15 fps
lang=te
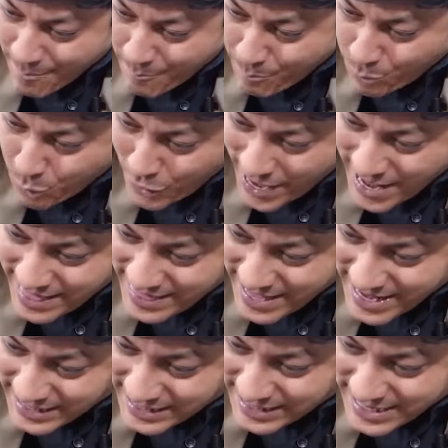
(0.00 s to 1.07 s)

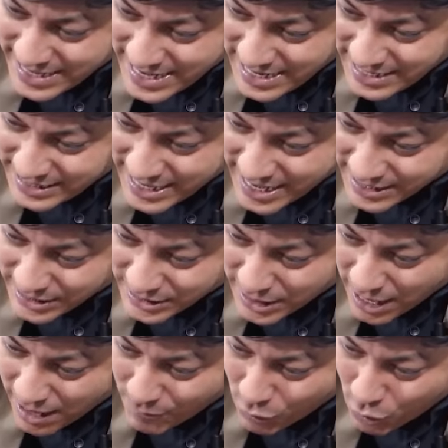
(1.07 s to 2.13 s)
ఎప్పుడైతే సీల్
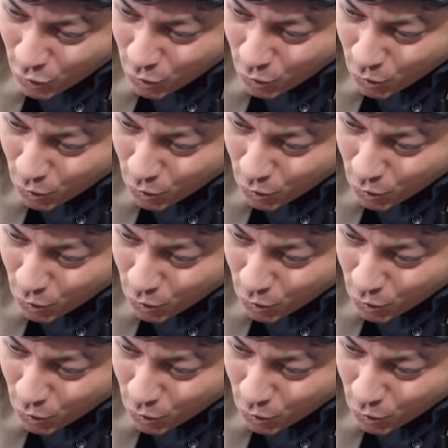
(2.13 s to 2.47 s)
చేస్తామో